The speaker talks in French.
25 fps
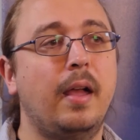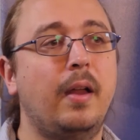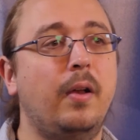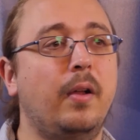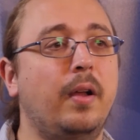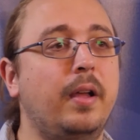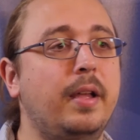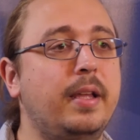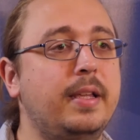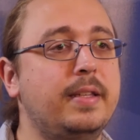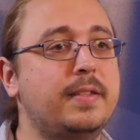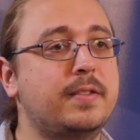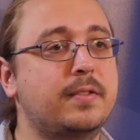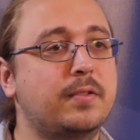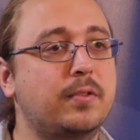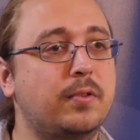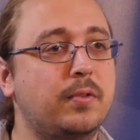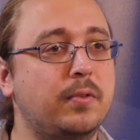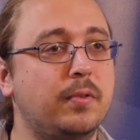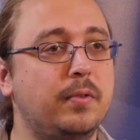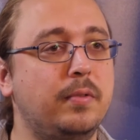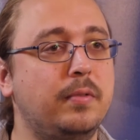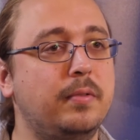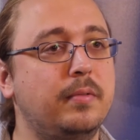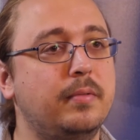Alors, est-ce
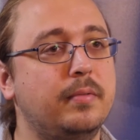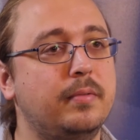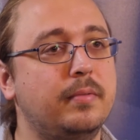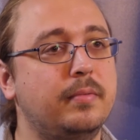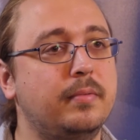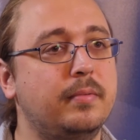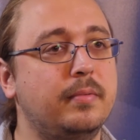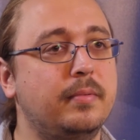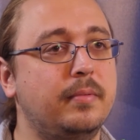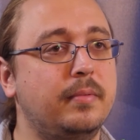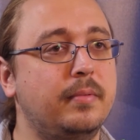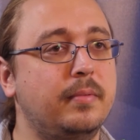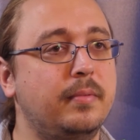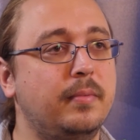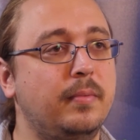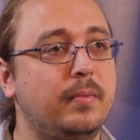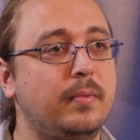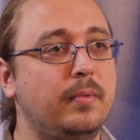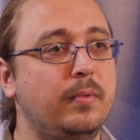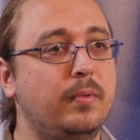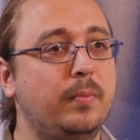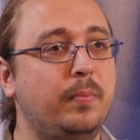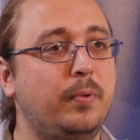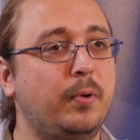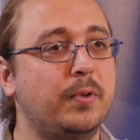que
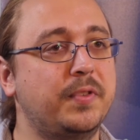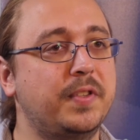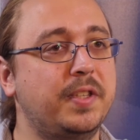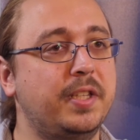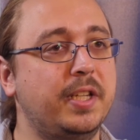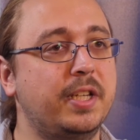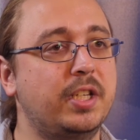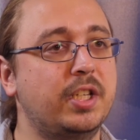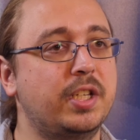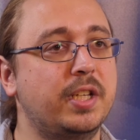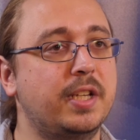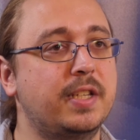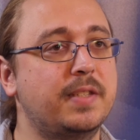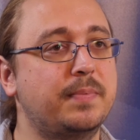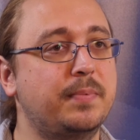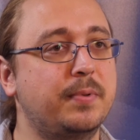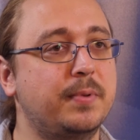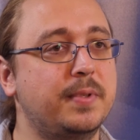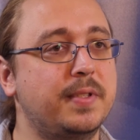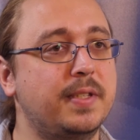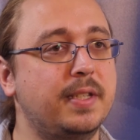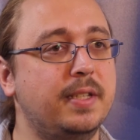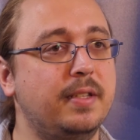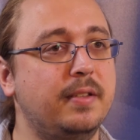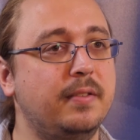le procédé que j'ai
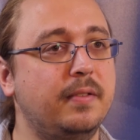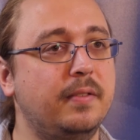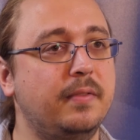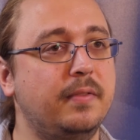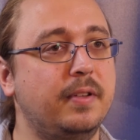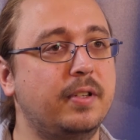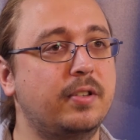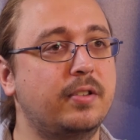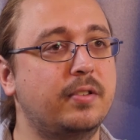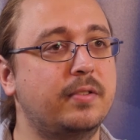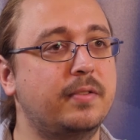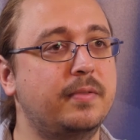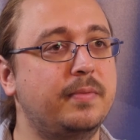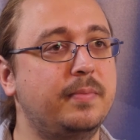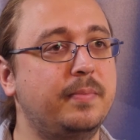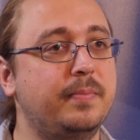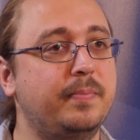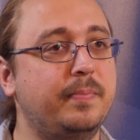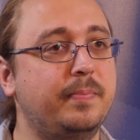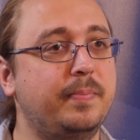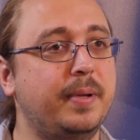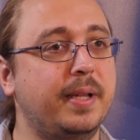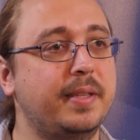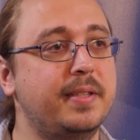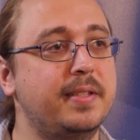exposé euh, va
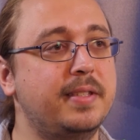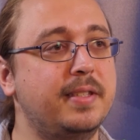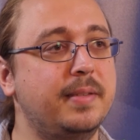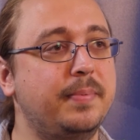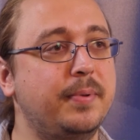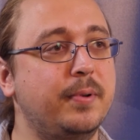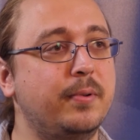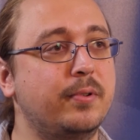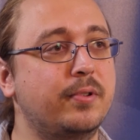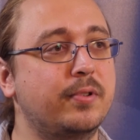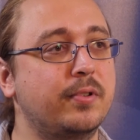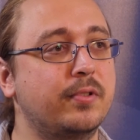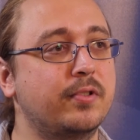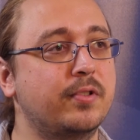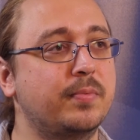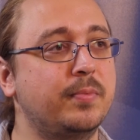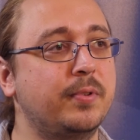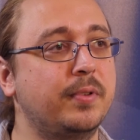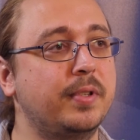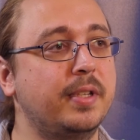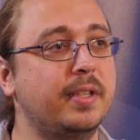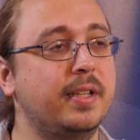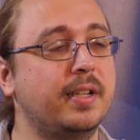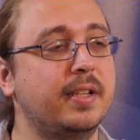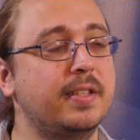participer au
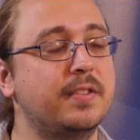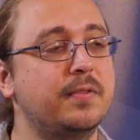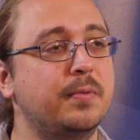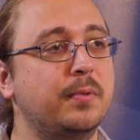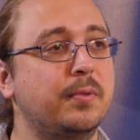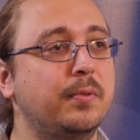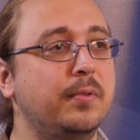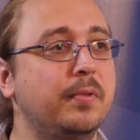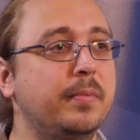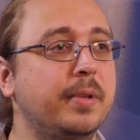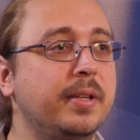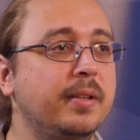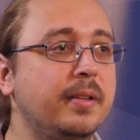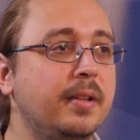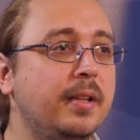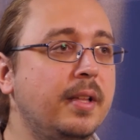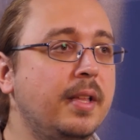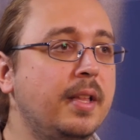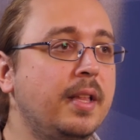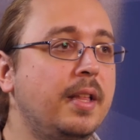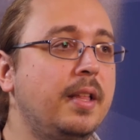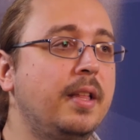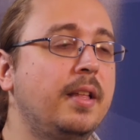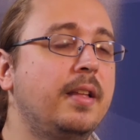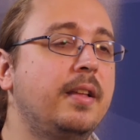changement des narrations de demain.
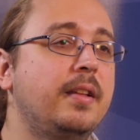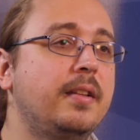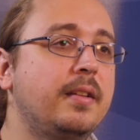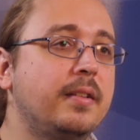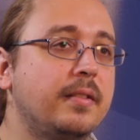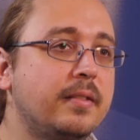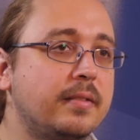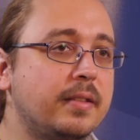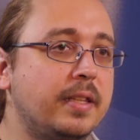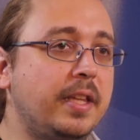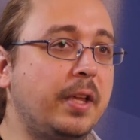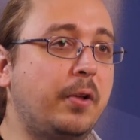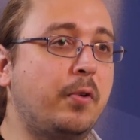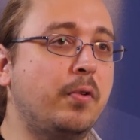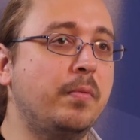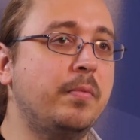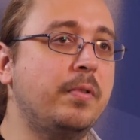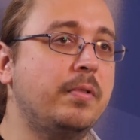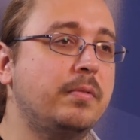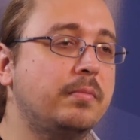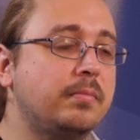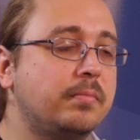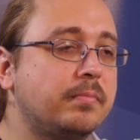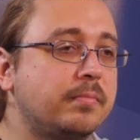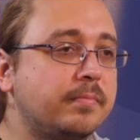Et
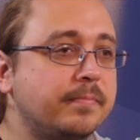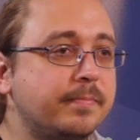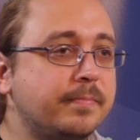comment